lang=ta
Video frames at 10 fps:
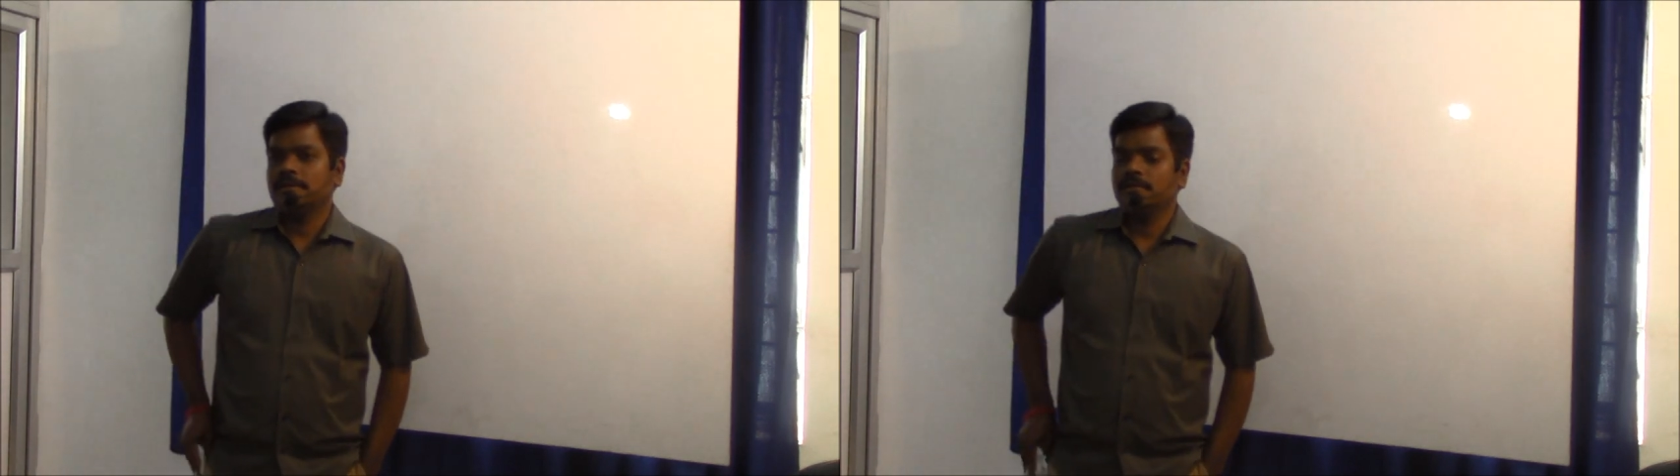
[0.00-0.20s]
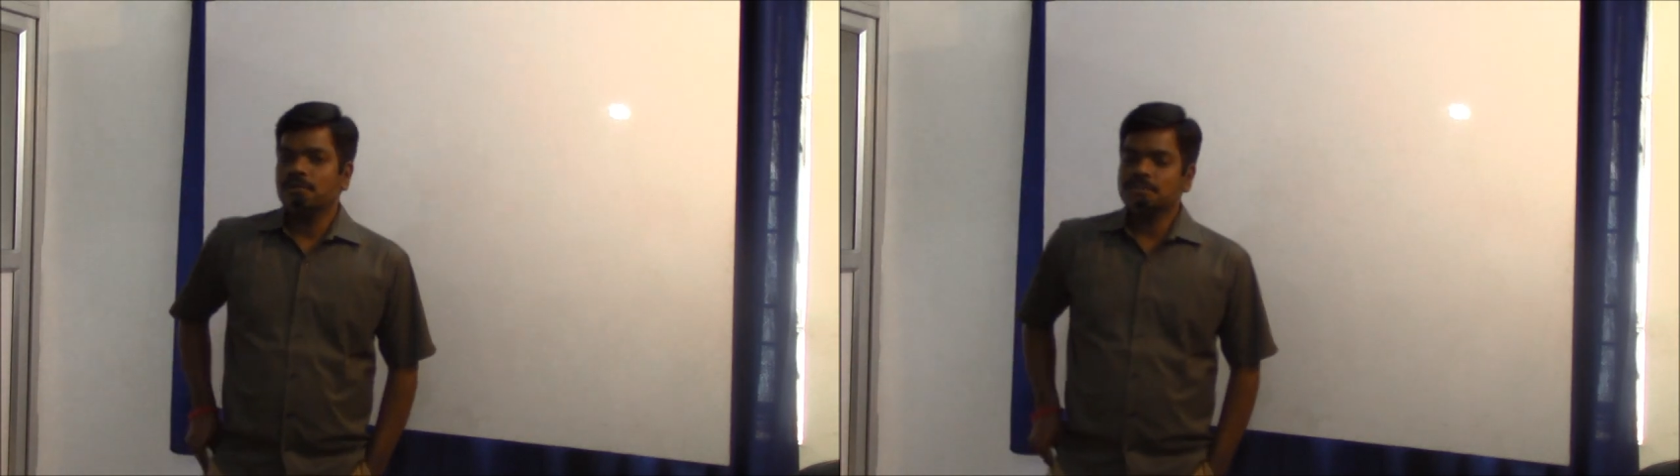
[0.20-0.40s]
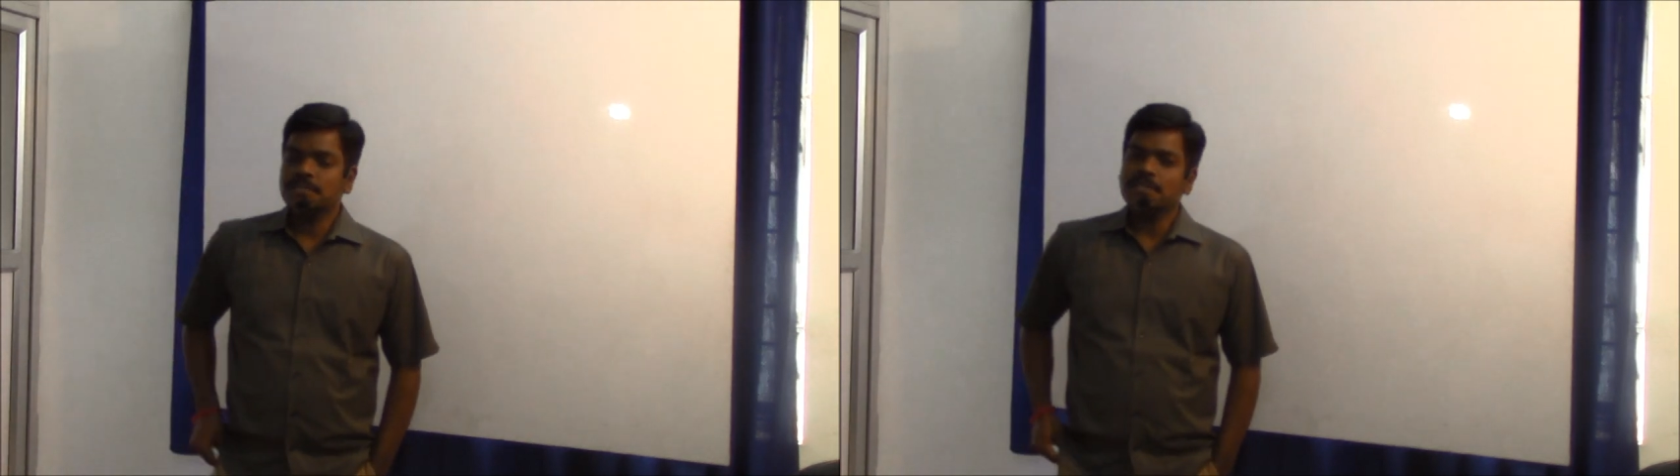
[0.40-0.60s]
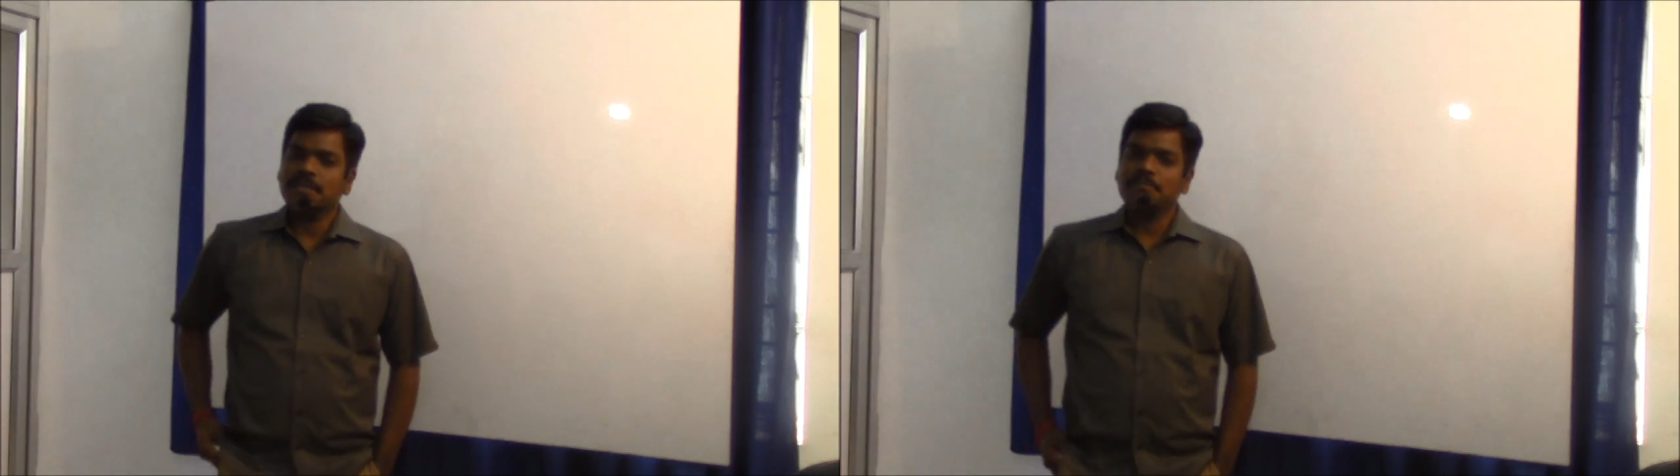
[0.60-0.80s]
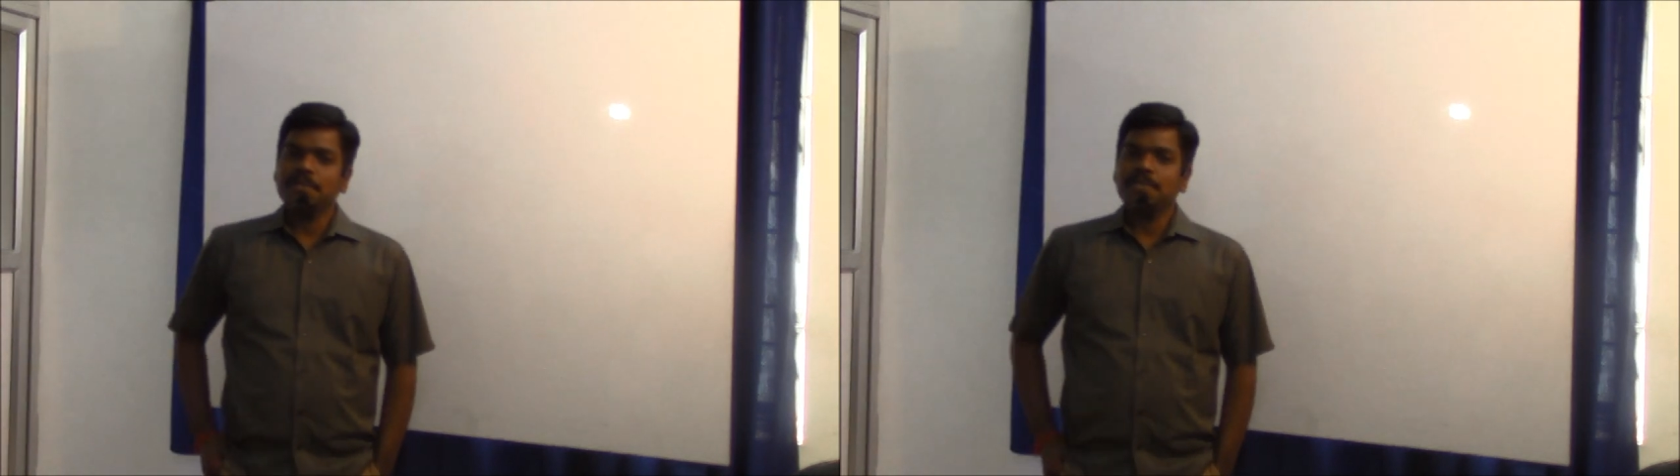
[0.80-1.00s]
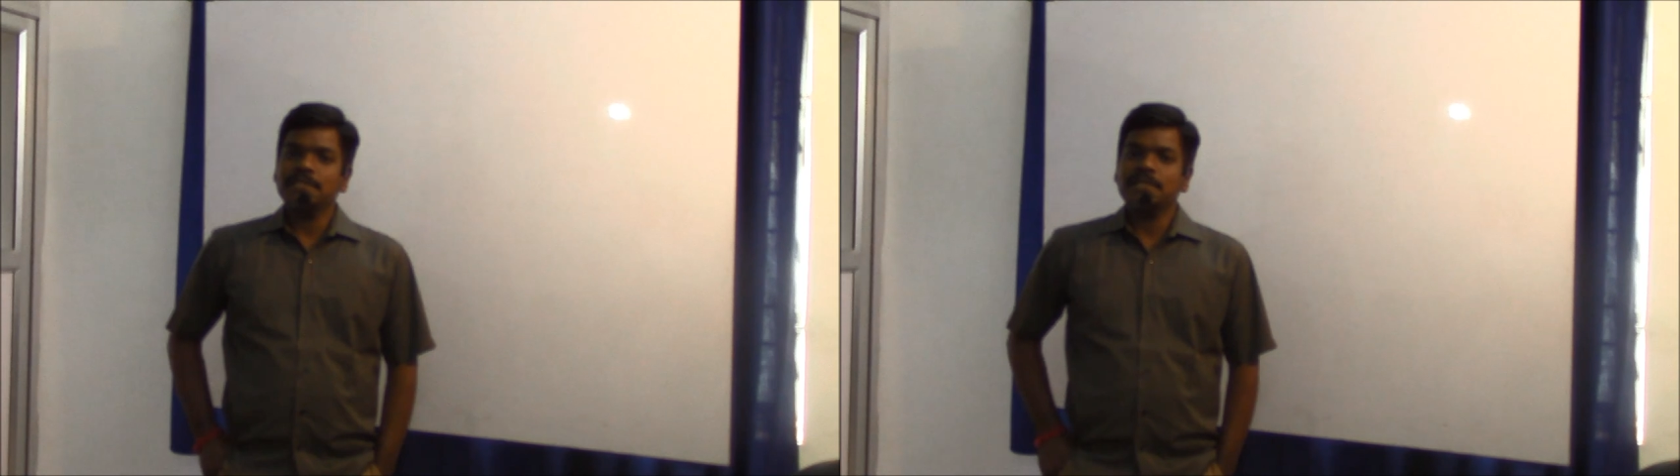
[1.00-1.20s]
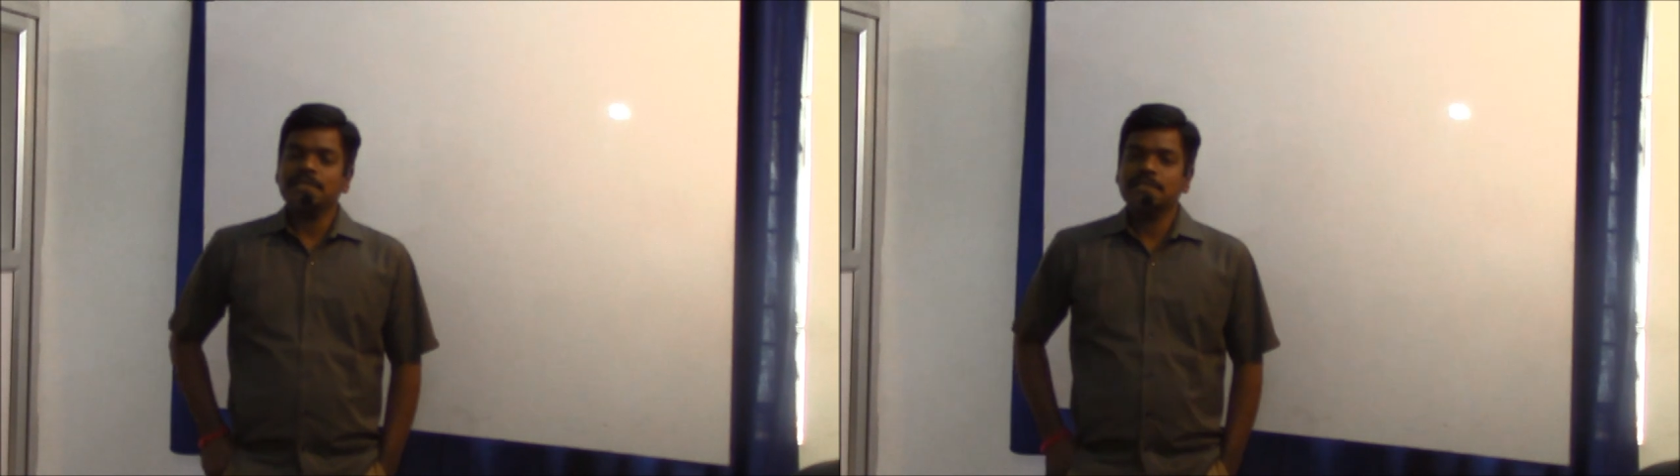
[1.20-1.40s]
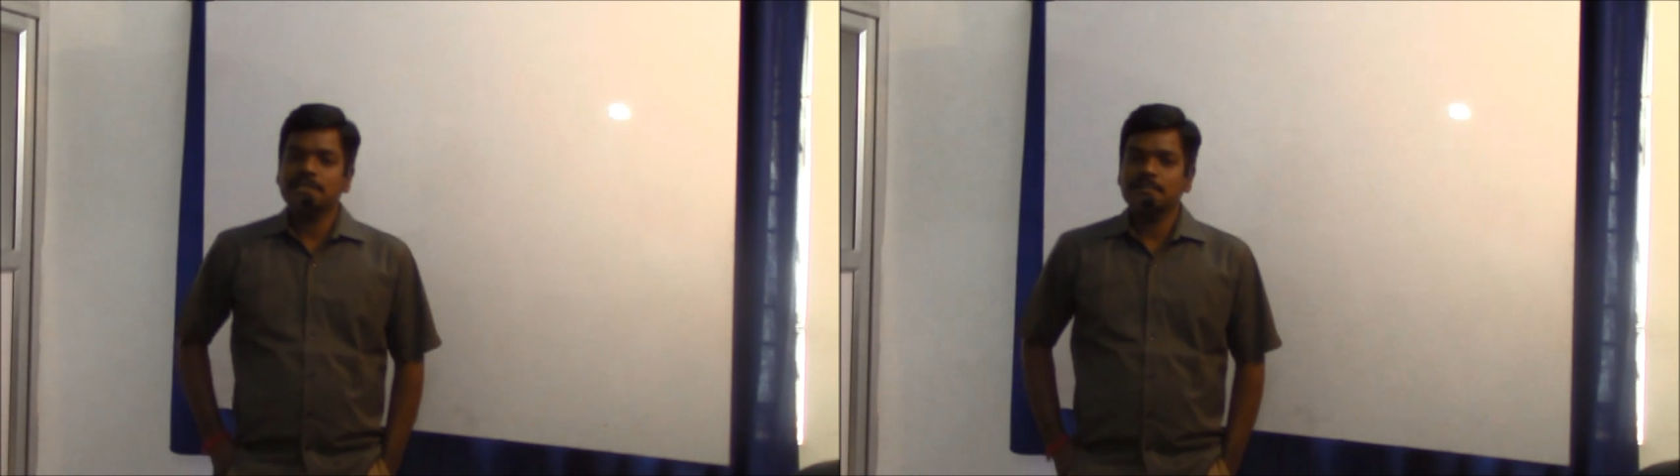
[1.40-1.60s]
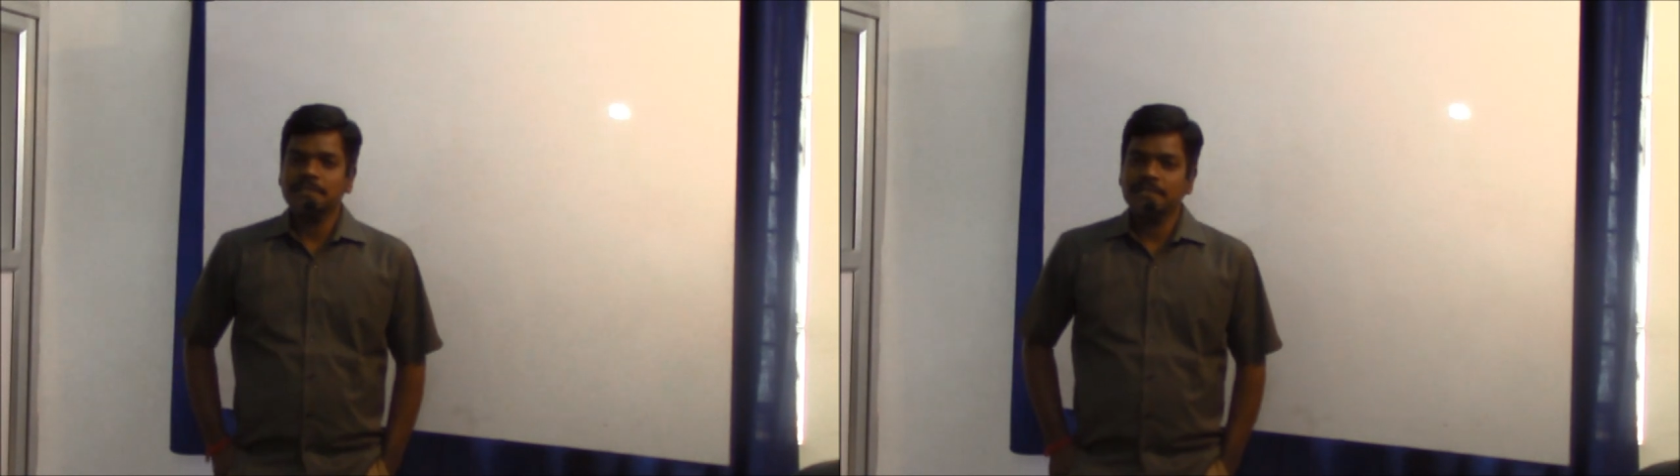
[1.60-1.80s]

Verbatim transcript: லோட் செல் அப்படிங்கிறது எல்லாத்துக்குமே